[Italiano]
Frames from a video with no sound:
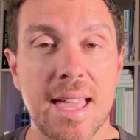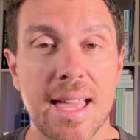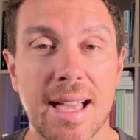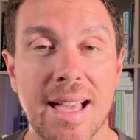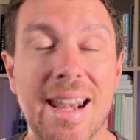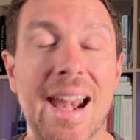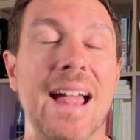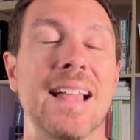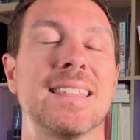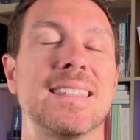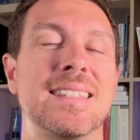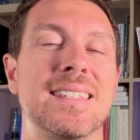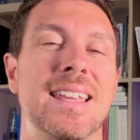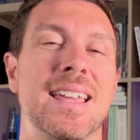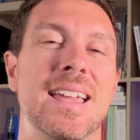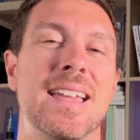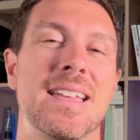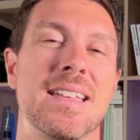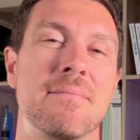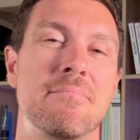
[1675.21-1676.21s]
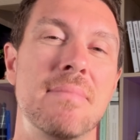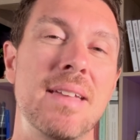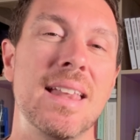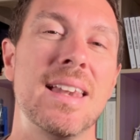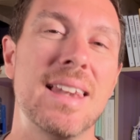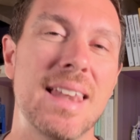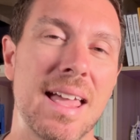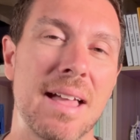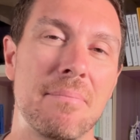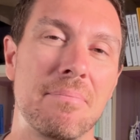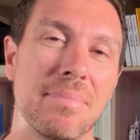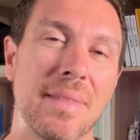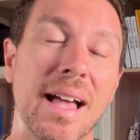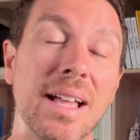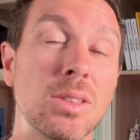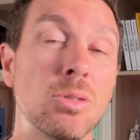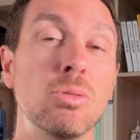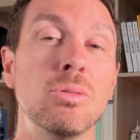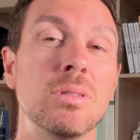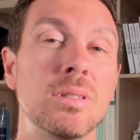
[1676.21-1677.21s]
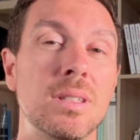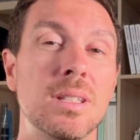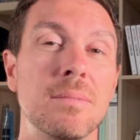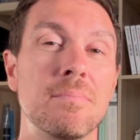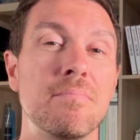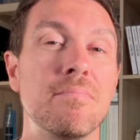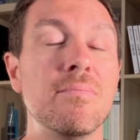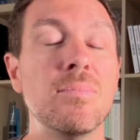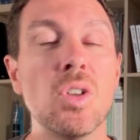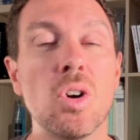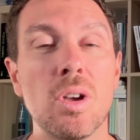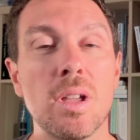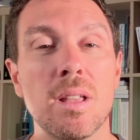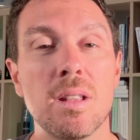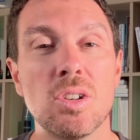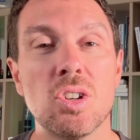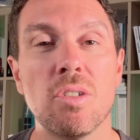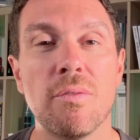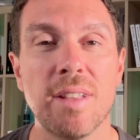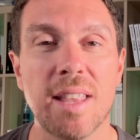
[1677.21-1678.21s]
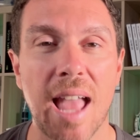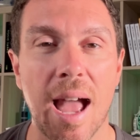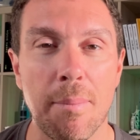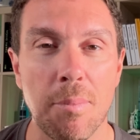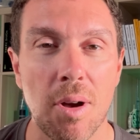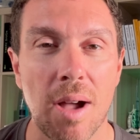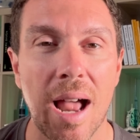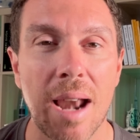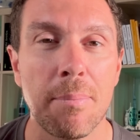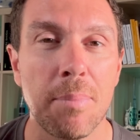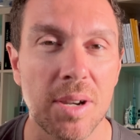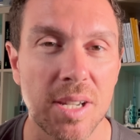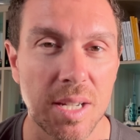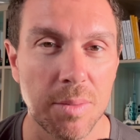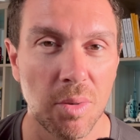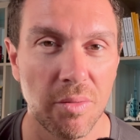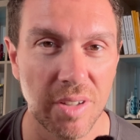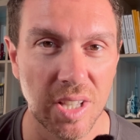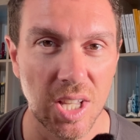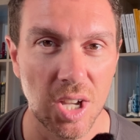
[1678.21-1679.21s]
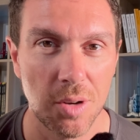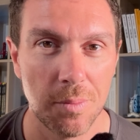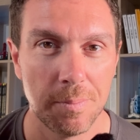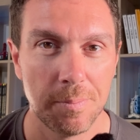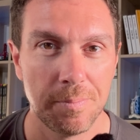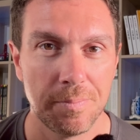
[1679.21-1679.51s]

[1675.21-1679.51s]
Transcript: Grazie mille a tutti, noi ci vediamo al prossimo video.